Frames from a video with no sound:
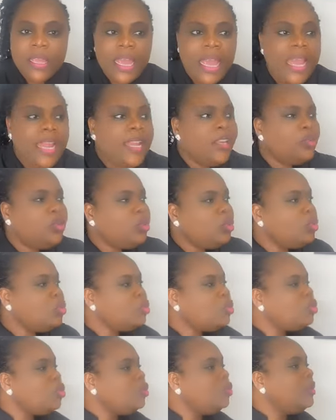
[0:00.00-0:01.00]
Elle est
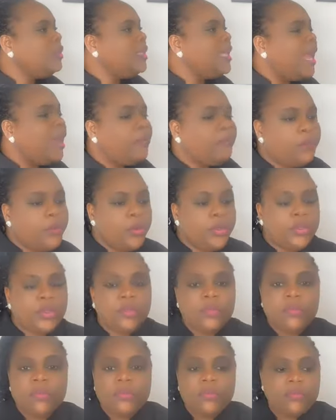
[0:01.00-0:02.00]
toujours
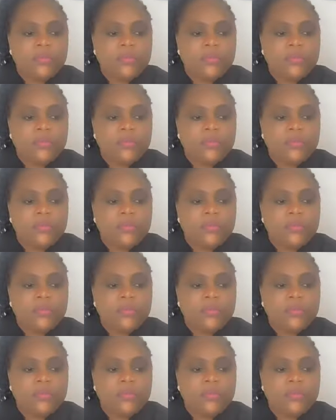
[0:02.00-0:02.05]
nerveuse.